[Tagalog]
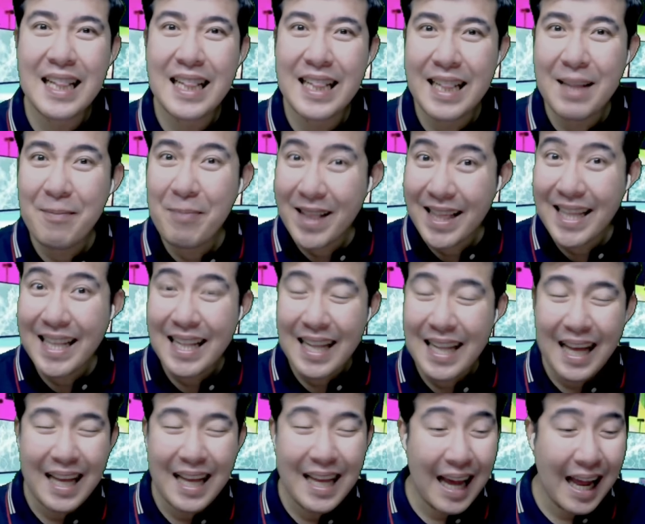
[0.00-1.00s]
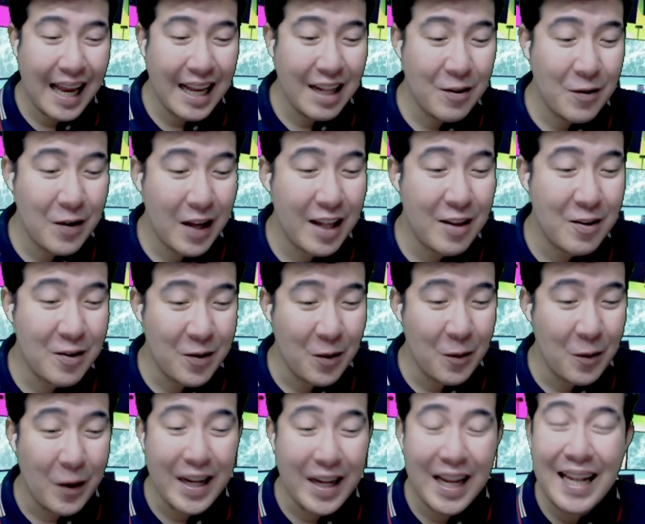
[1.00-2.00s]
Di ba si... I eh, don't, I don't know
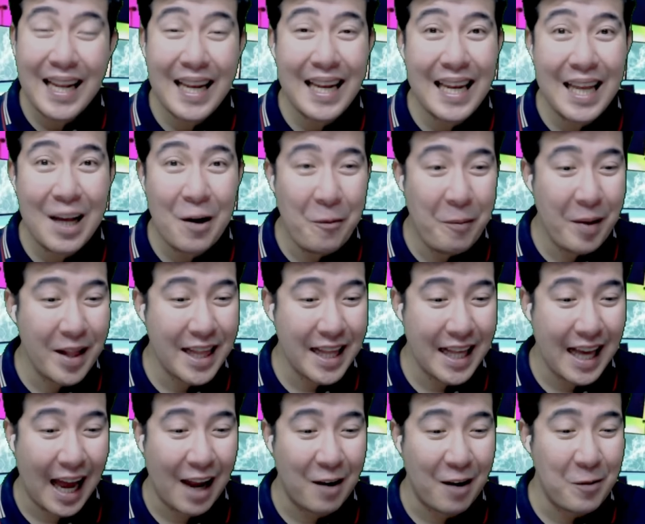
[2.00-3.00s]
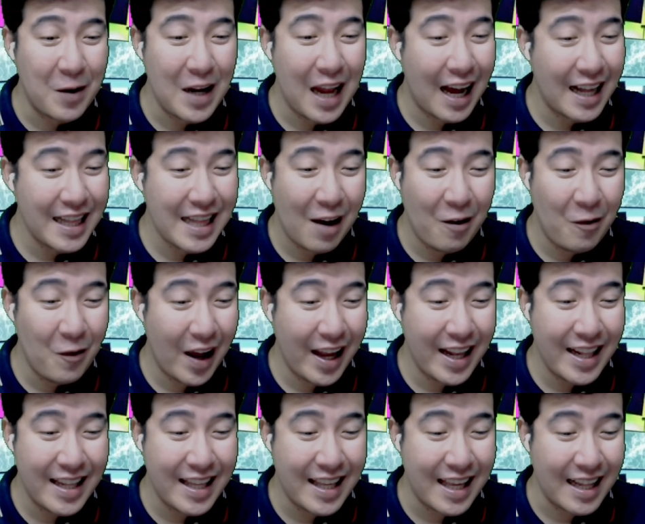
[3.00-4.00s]
what. Eh, Nanliligaw ba si Kyle? Wala kasi akong
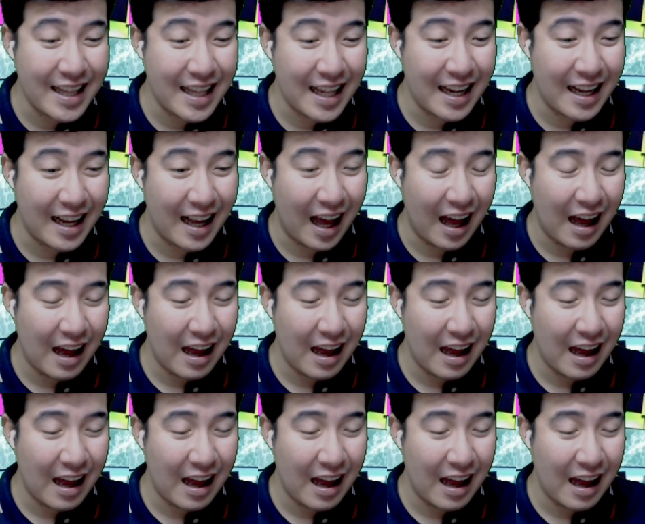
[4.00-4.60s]
idea talaga.